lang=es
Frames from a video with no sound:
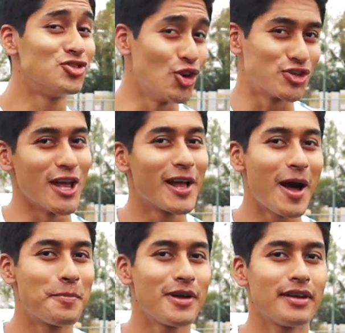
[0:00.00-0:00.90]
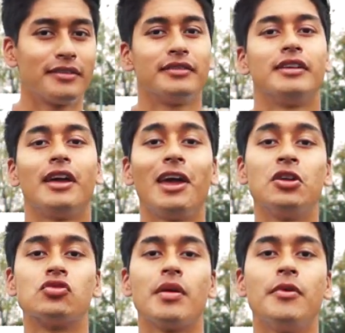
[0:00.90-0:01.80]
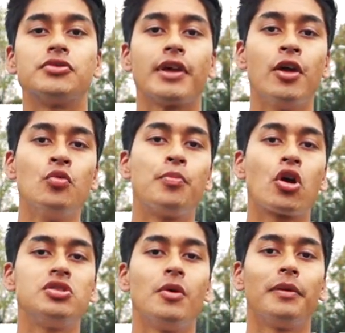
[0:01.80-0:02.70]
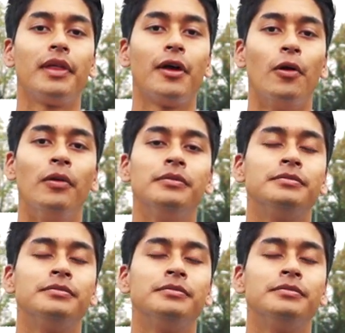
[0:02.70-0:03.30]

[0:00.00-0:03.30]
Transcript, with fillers: yo soy el Capi y nos vemos en un próximo video.